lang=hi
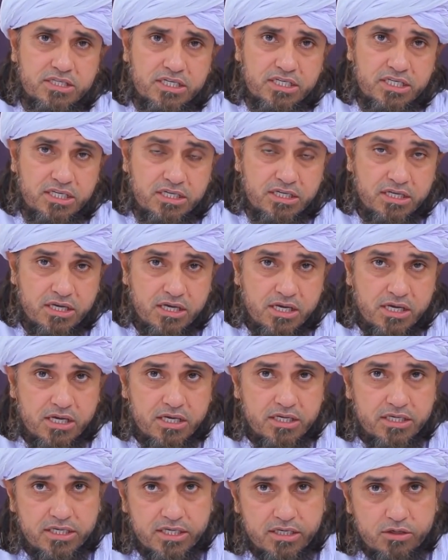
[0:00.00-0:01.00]
यानी
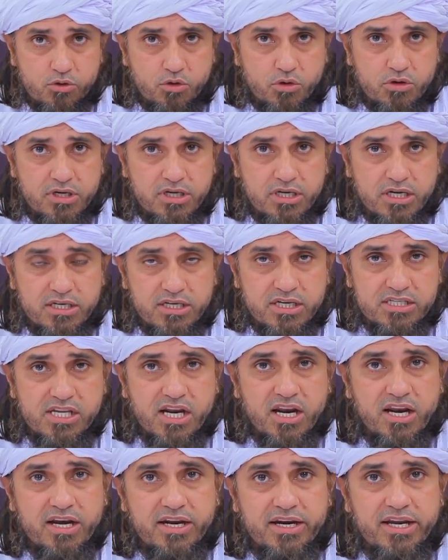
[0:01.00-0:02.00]
इनको
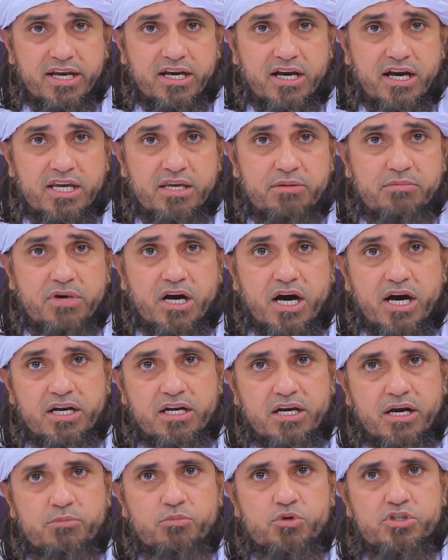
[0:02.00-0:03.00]
नज़र लगने का
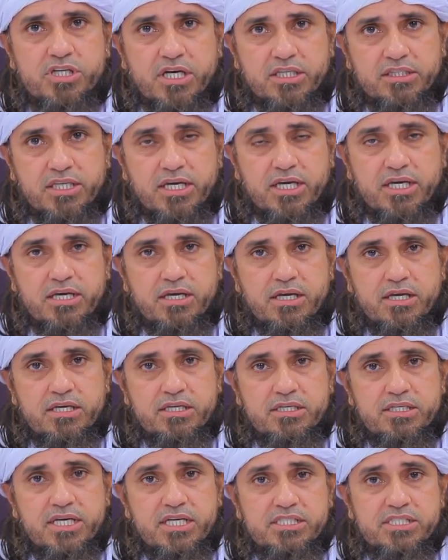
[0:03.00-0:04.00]
इम्कान कम हो जाता है
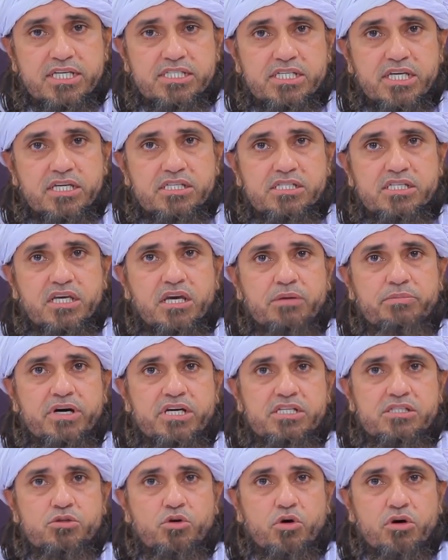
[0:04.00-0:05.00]
या जैसे किसी के
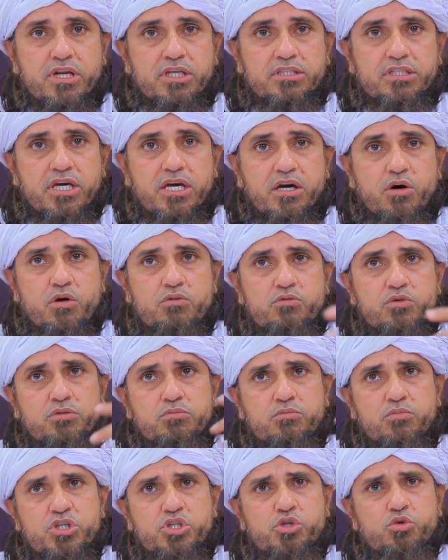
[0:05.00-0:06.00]
पास दौलत है और वो
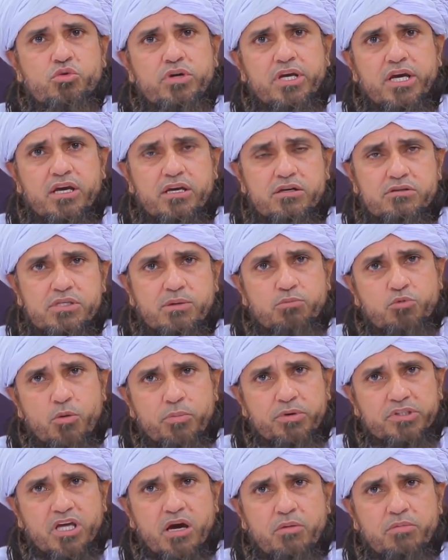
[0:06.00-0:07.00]
मशहूर है
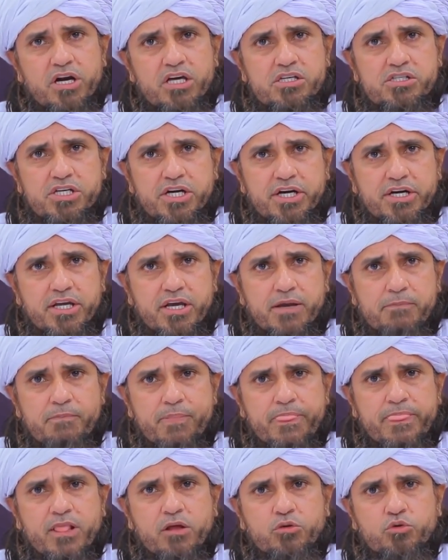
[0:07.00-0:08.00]
सबको पता है बड़ा सेठ है
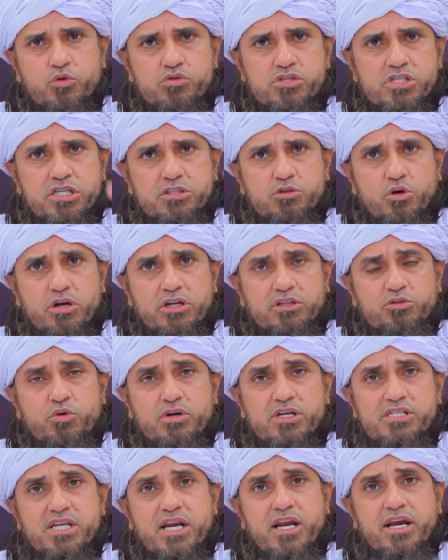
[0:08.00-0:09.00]
तो उसकी दौलत
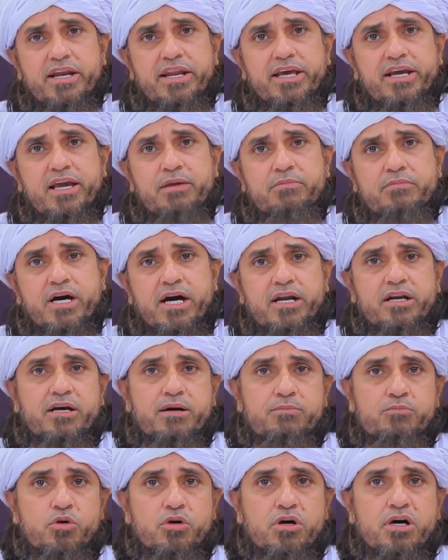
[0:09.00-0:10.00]
को नज़र लगने का इम्कान
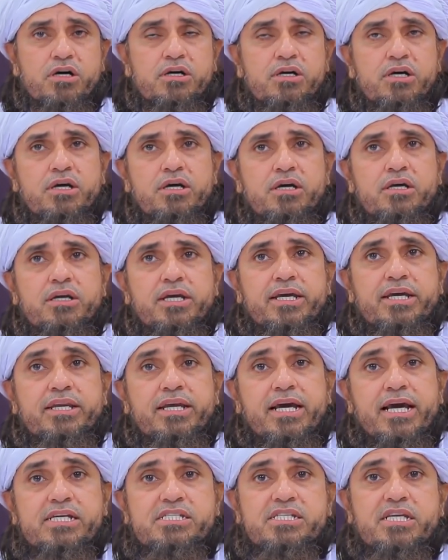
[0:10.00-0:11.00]
कम होगा
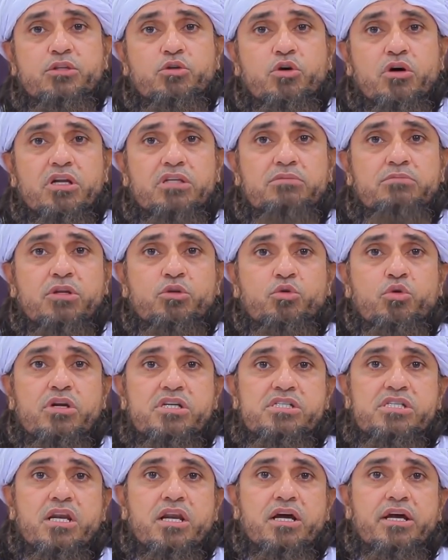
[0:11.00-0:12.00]
लेकिन ऐसे दौलतमंद को
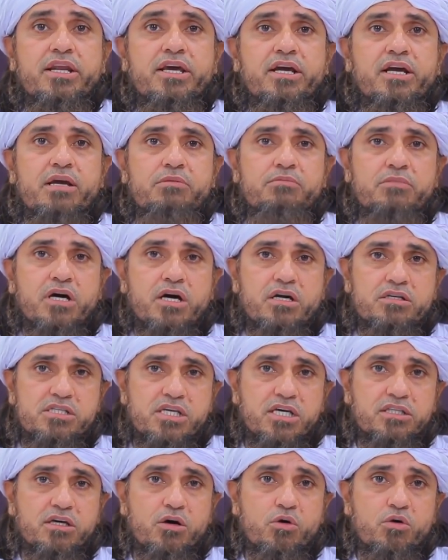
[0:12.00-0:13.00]
नज़र लगने का इम्कान
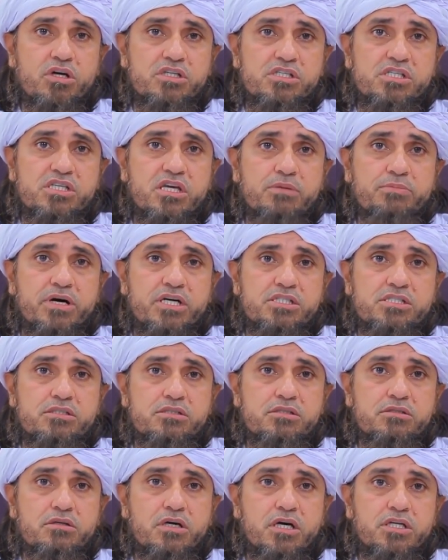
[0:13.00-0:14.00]
ज़्यादा होगा जिसके पास
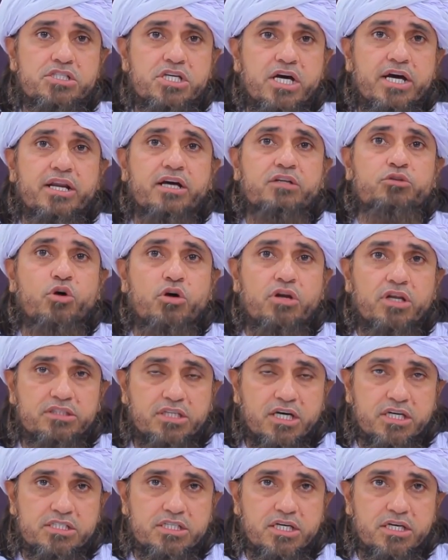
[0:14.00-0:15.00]
अचानक
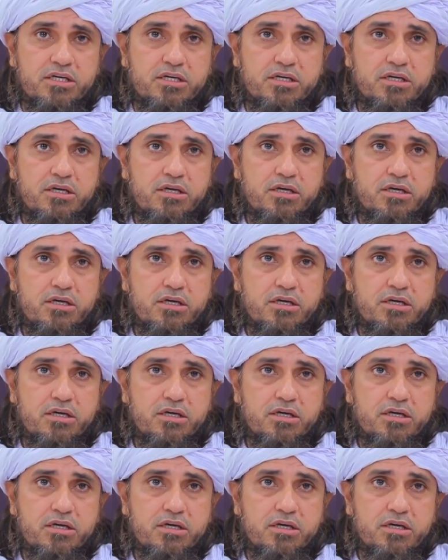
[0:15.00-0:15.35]
दौलत आ जाए